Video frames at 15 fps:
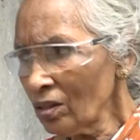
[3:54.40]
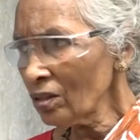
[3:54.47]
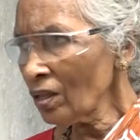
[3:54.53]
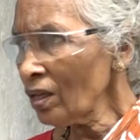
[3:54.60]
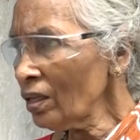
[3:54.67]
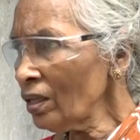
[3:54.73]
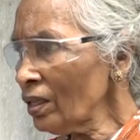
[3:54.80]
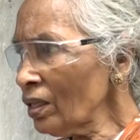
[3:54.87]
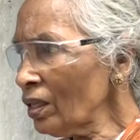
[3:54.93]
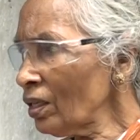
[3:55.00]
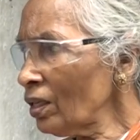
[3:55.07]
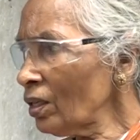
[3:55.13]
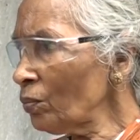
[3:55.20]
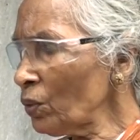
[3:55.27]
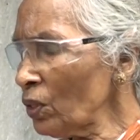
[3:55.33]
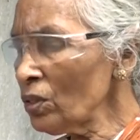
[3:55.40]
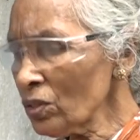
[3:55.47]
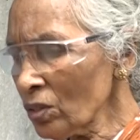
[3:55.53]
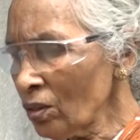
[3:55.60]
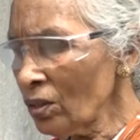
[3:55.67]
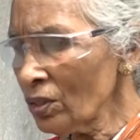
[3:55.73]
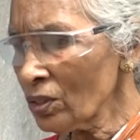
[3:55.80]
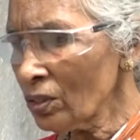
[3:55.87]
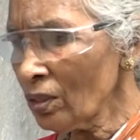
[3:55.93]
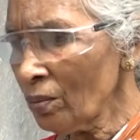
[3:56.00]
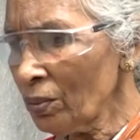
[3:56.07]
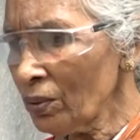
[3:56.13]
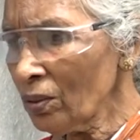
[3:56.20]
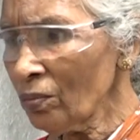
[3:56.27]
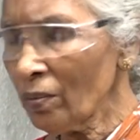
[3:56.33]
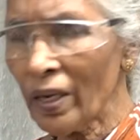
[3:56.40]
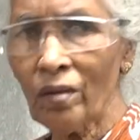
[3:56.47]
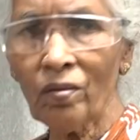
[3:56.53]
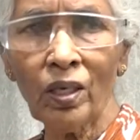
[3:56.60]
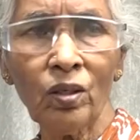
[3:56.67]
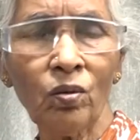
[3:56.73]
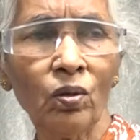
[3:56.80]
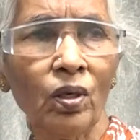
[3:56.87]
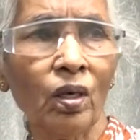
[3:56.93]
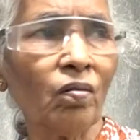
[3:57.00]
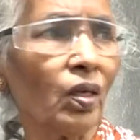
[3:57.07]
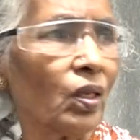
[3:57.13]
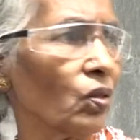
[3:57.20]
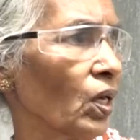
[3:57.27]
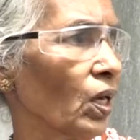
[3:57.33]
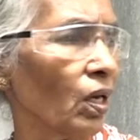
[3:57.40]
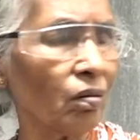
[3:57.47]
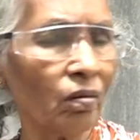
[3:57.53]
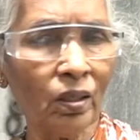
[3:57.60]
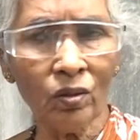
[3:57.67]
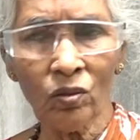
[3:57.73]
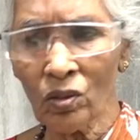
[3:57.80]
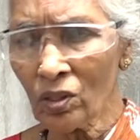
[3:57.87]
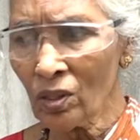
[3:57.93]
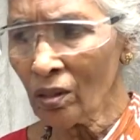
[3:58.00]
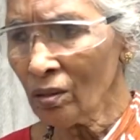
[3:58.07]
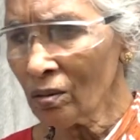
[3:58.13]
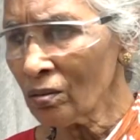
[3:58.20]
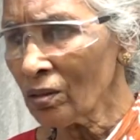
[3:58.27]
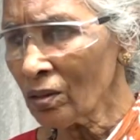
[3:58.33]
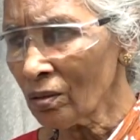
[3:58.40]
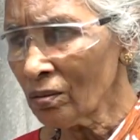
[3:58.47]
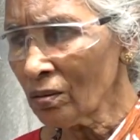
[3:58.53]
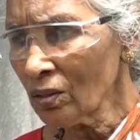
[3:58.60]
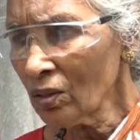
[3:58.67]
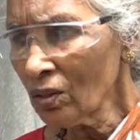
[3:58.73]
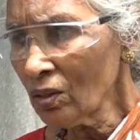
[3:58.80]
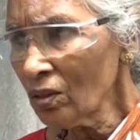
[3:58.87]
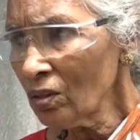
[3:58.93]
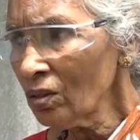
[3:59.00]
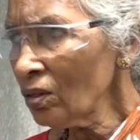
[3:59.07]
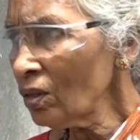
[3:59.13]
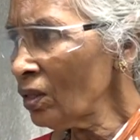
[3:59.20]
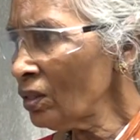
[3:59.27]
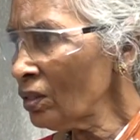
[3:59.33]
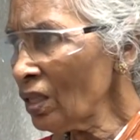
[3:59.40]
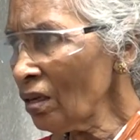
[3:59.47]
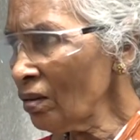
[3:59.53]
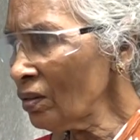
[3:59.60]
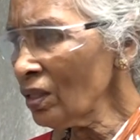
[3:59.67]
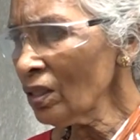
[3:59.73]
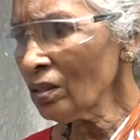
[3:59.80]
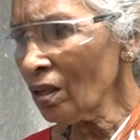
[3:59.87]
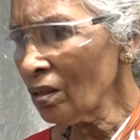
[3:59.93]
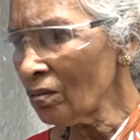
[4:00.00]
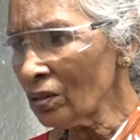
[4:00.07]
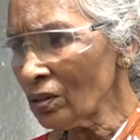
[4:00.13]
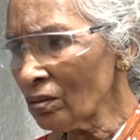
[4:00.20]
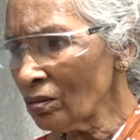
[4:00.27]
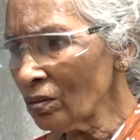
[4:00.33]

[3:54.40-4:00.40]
తెల్లారి పోలీసు వాళ్ళు వచ్చినప్పుడు మేము అనుకున్నాం ఏదో కారువైకి వచ్చారు అనుకున్నాం తెలవనే తెలవదు